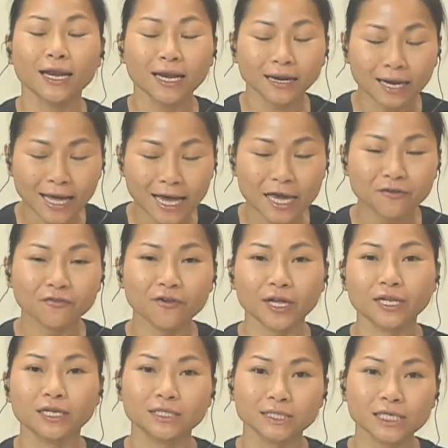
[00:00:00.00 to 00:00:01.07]
life
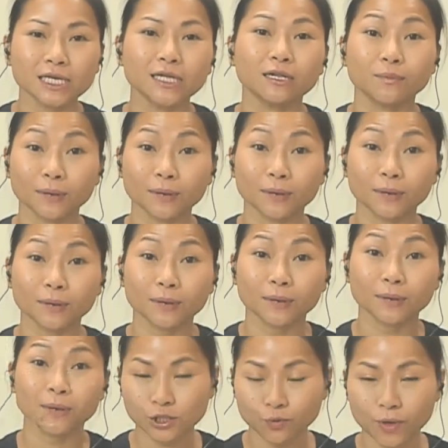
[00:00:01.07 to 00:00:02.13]
energy หรือพลัง
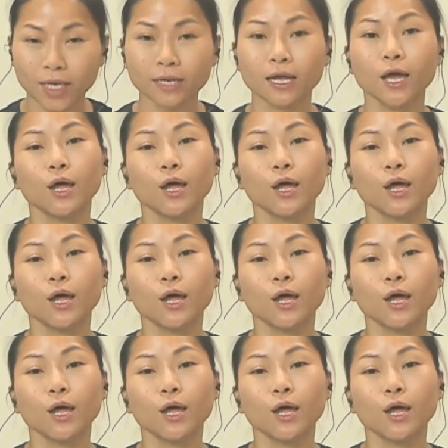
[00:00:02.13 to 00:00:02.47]
ชีวิต